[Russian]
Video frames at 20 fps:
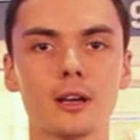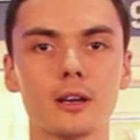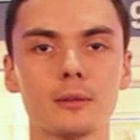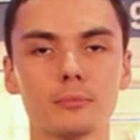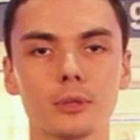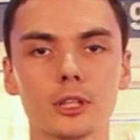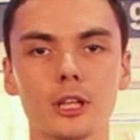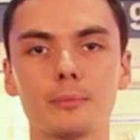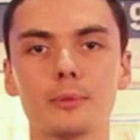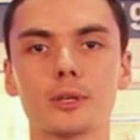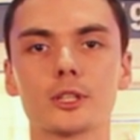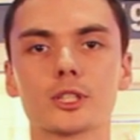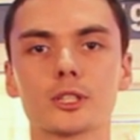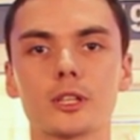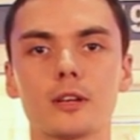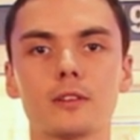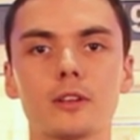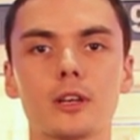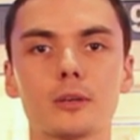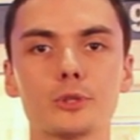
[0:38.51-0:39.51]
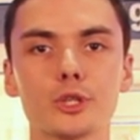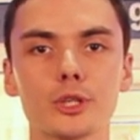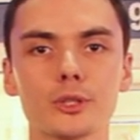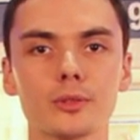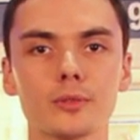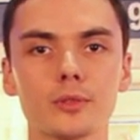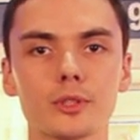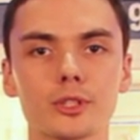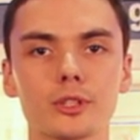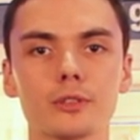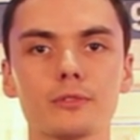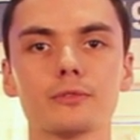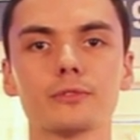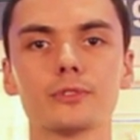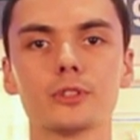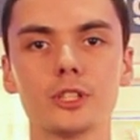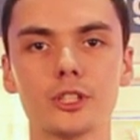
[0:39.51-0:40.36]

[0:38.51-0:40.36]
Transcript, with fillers: была представлена общественности в